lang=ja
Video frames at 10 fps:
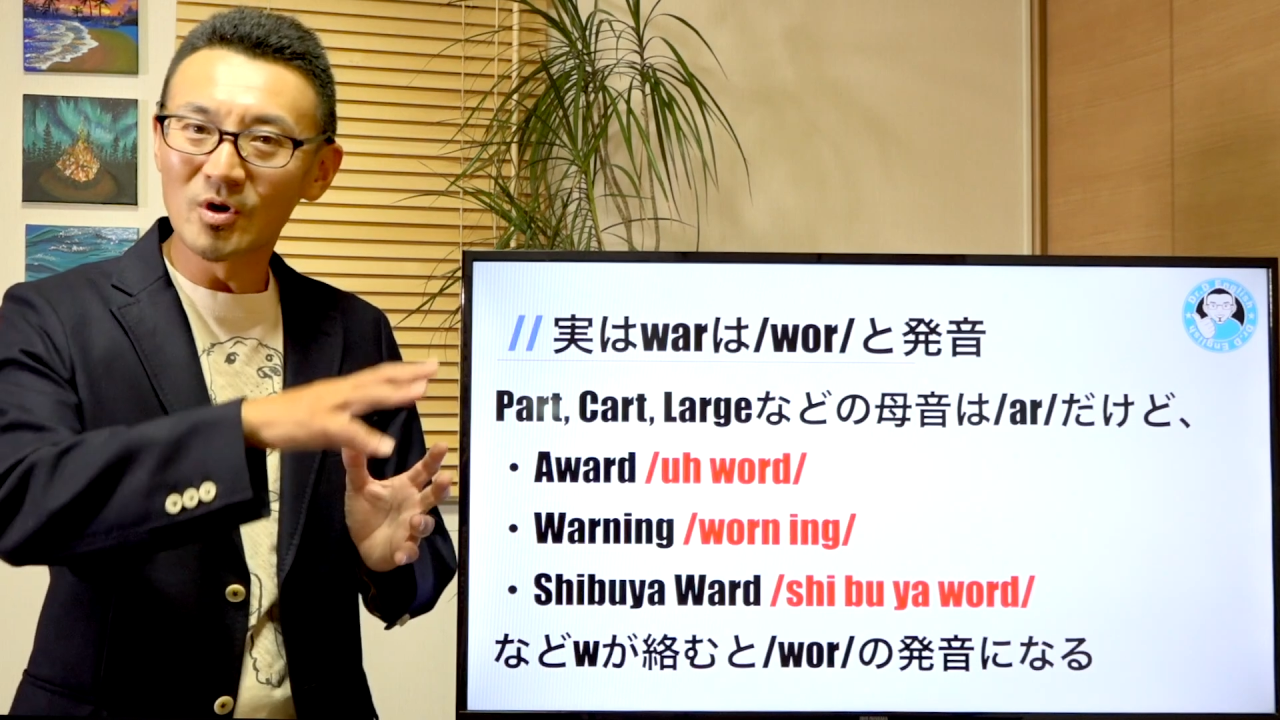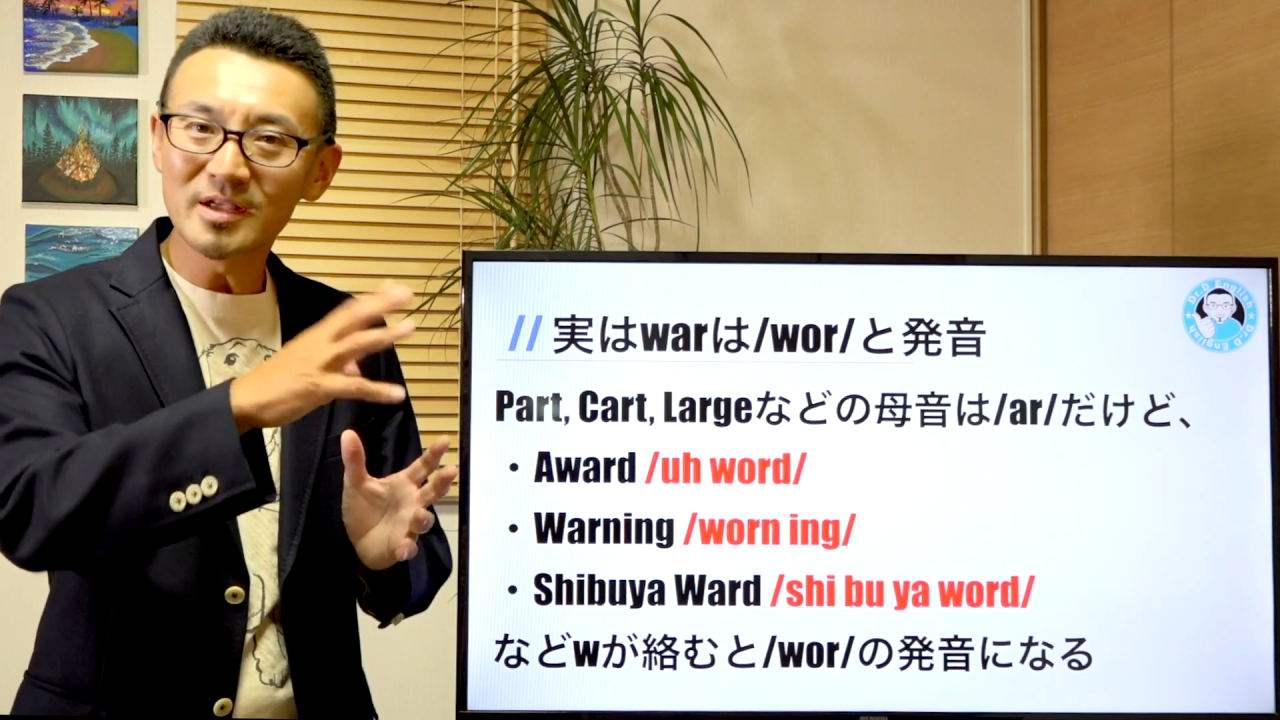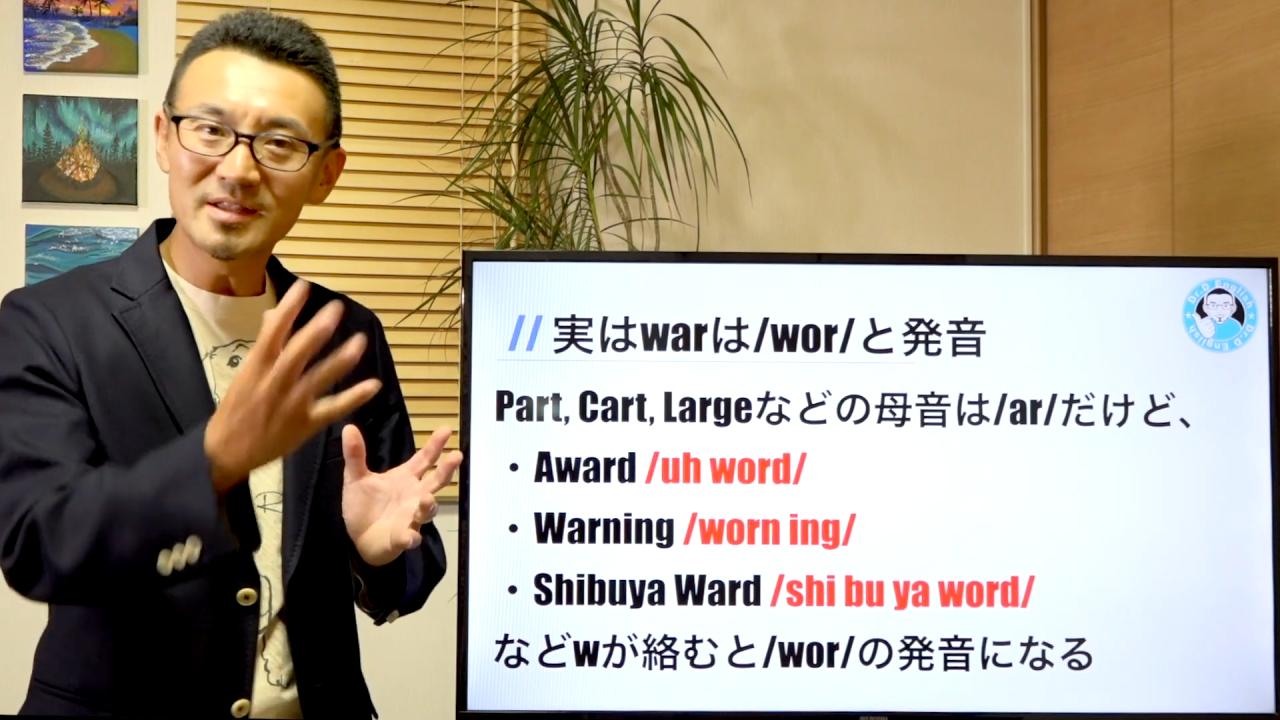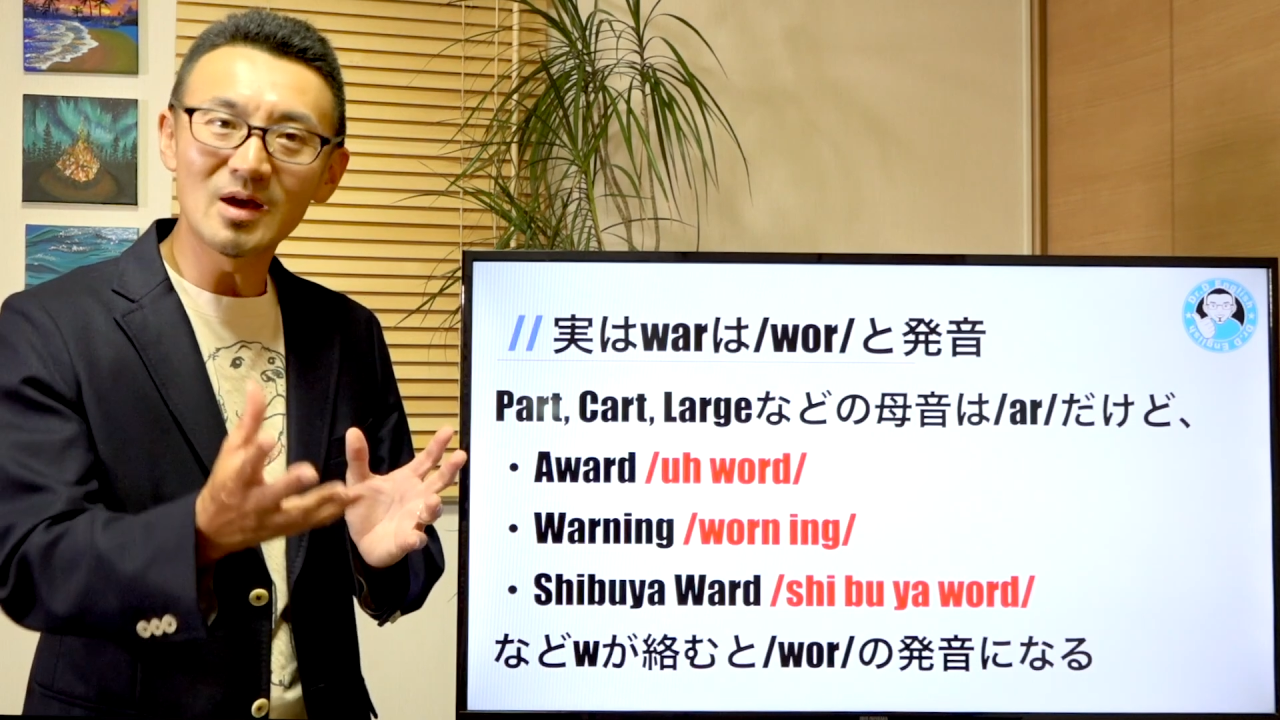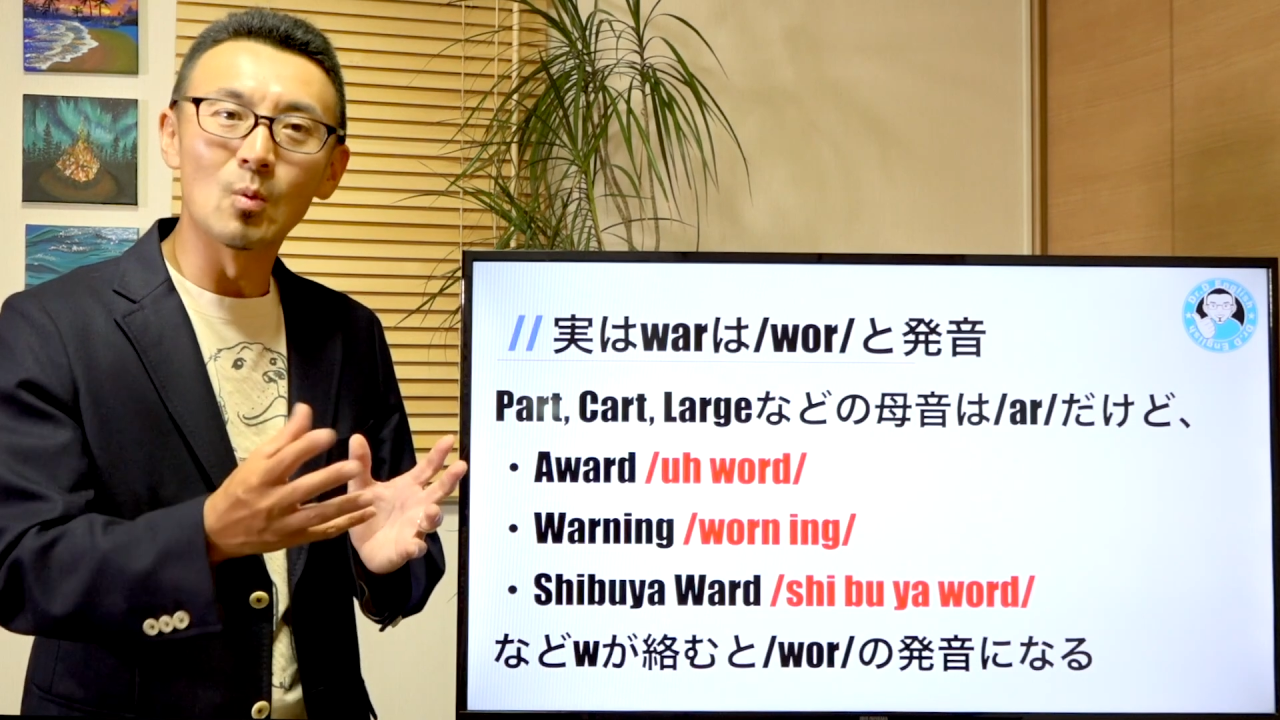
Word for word: れで